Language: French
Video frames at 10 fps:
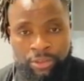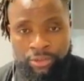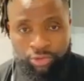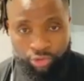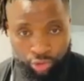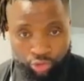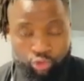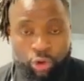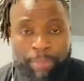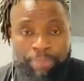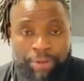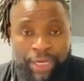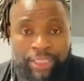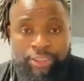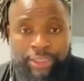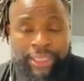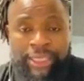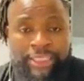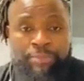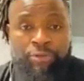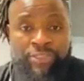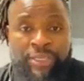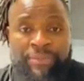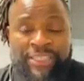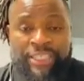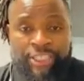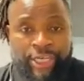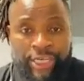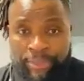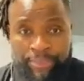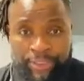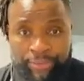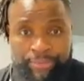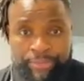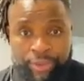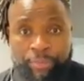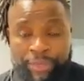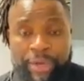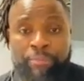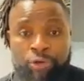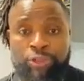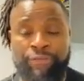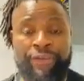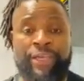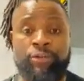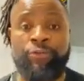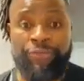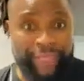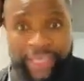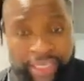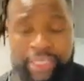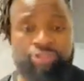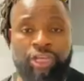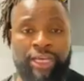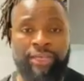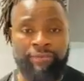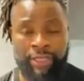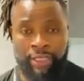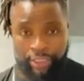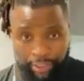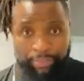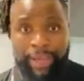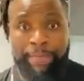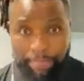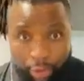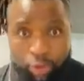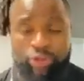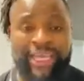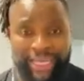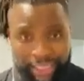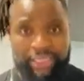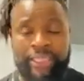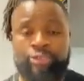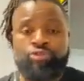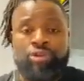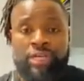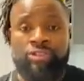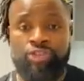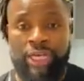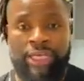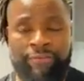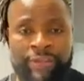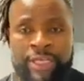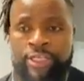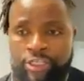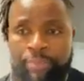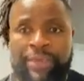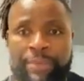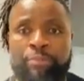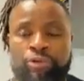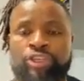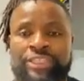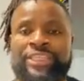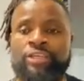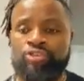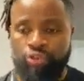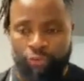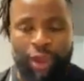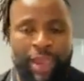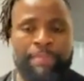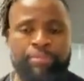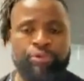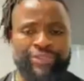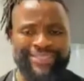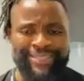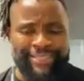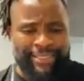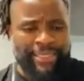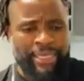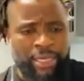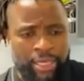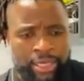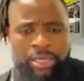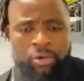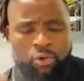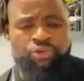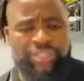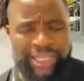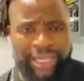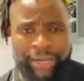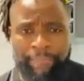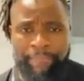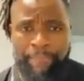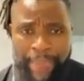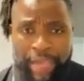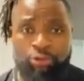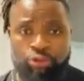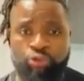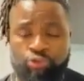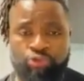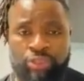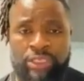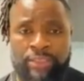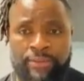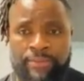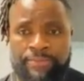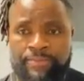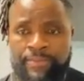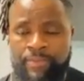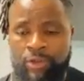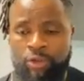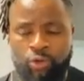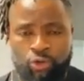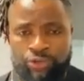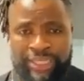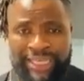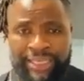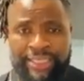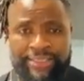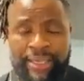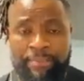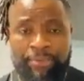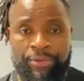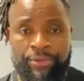Tu dois prendre tes responsabilités, cher ami. C'est bien beau de faire le fier quand tu arrives, c'est bien beau d'écarter les joueurs quand tu arrives. C'est bien beau de dire tu veux imposer ceci ou cela. Mais aujourd'hui, le constat, il est simple.